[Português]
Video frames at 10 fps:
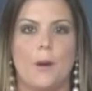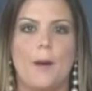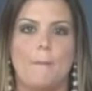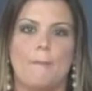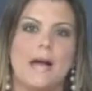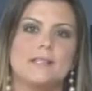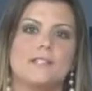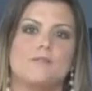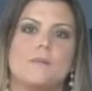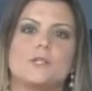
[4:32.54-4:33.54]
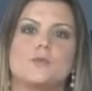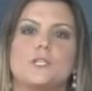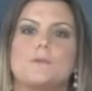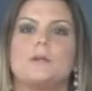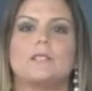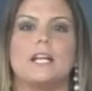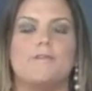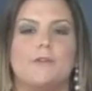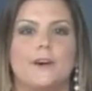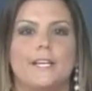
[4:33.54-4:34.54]
Mais informações pelo
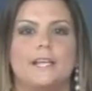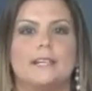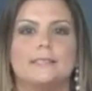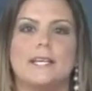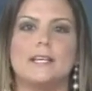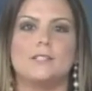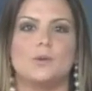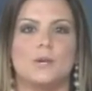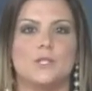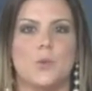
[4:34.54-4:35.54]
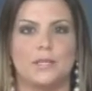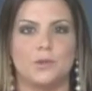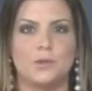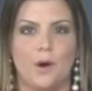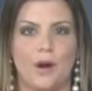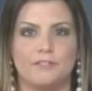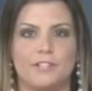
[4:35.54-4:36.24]
telefone 3249